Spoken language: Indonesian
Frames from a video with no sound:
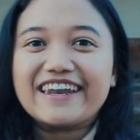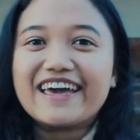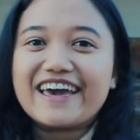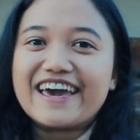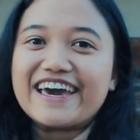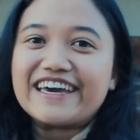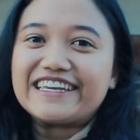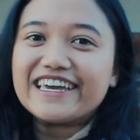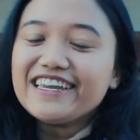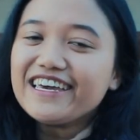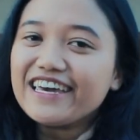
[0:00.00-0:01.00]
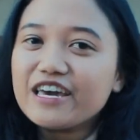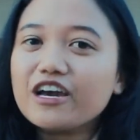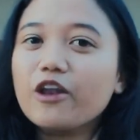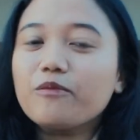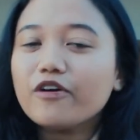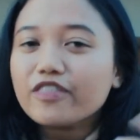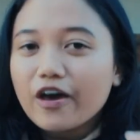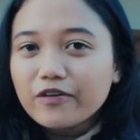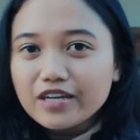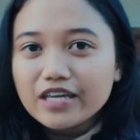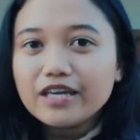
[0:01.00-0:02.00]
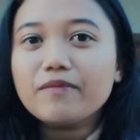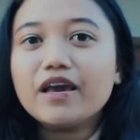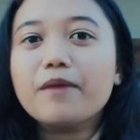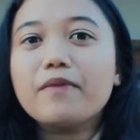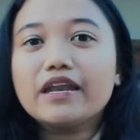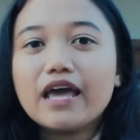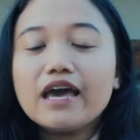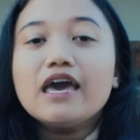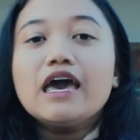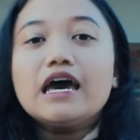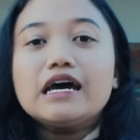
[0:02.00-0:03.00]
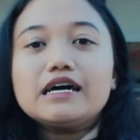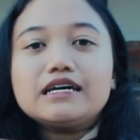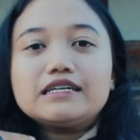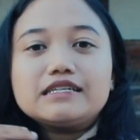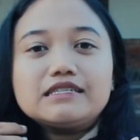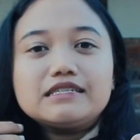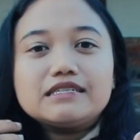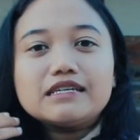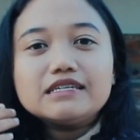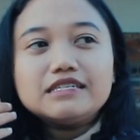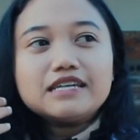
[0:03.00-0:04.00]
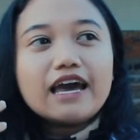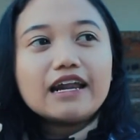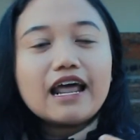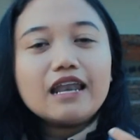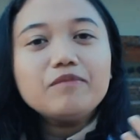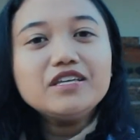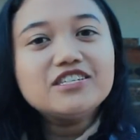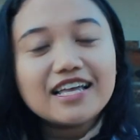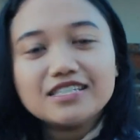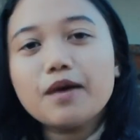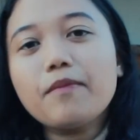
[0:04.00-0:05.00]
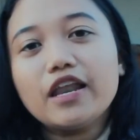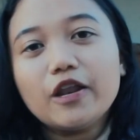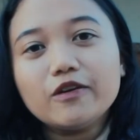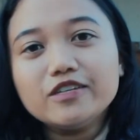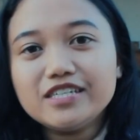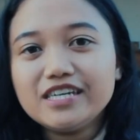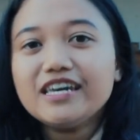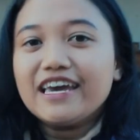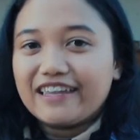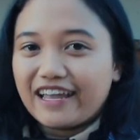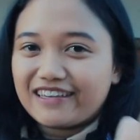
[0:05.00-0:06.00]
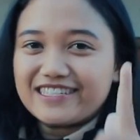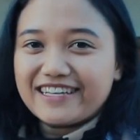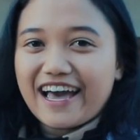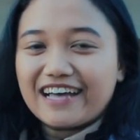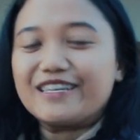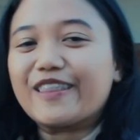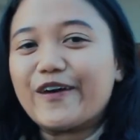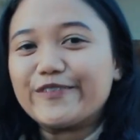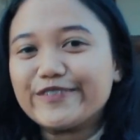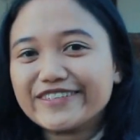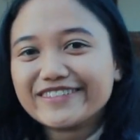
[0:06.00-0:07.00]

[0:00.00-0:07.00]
Nah, jadi kalau mau tahu nih bagaimana uh, secara lebih jelasnya Balai Loji, nanti Siska kasih tahu.